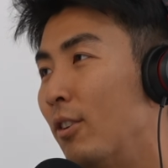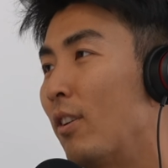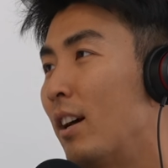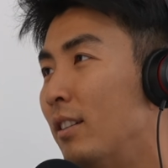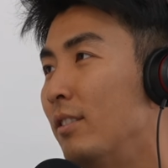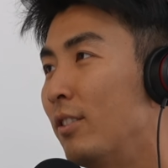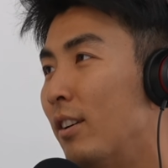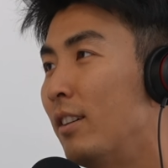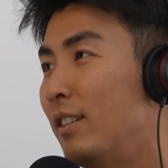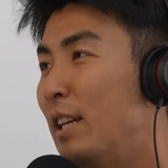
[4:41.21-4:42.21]
有了。
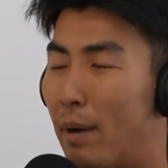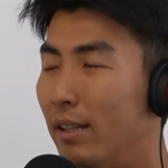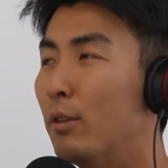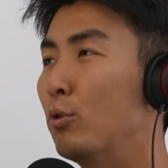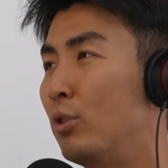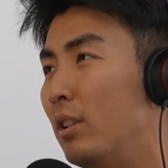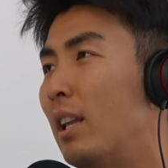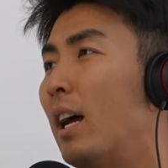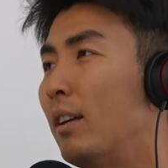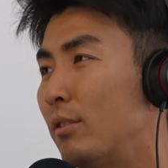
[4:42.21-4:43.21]
是，一般人我觉得
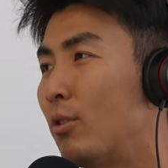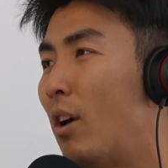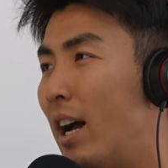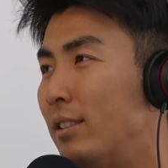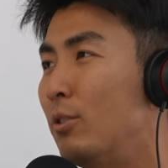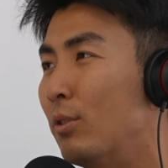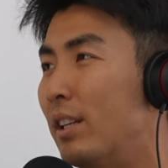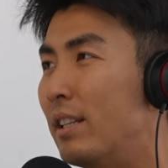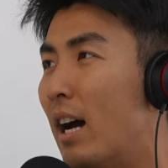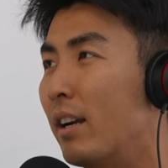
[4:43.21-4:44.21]
大家都还是有一
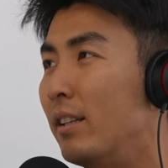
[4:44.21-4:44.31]
点压